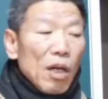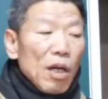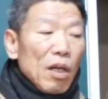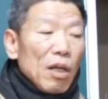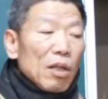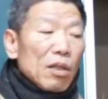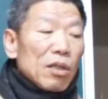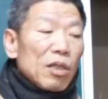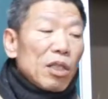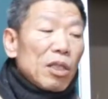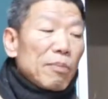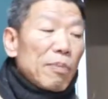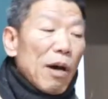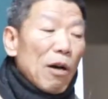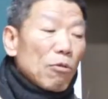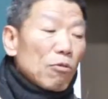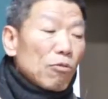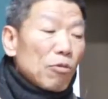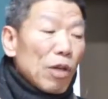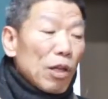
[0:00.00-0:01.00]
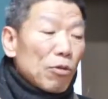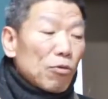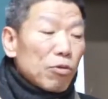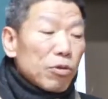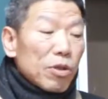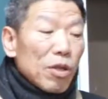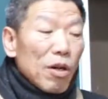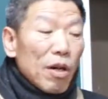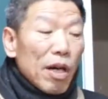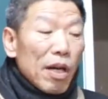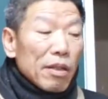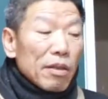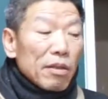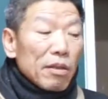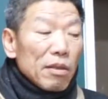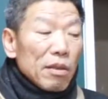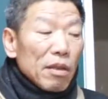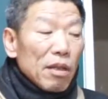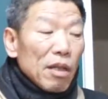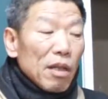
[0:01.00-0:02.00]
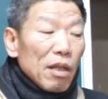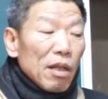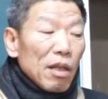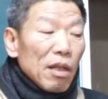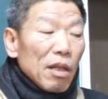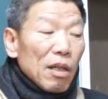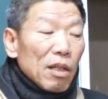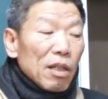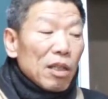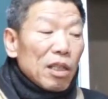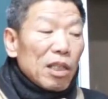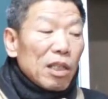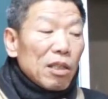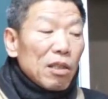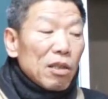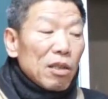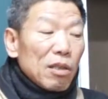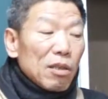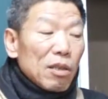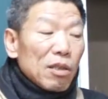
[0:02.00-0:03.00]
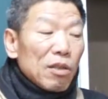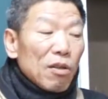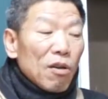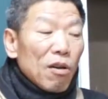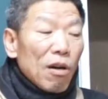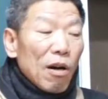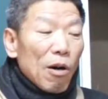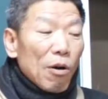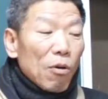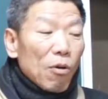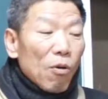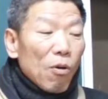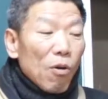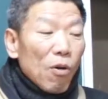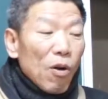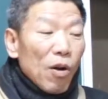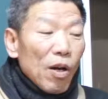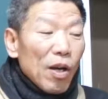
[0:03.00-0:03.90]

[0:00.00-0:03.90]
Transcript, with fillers: 그 지방 위에 구성하는 그 그거 갖고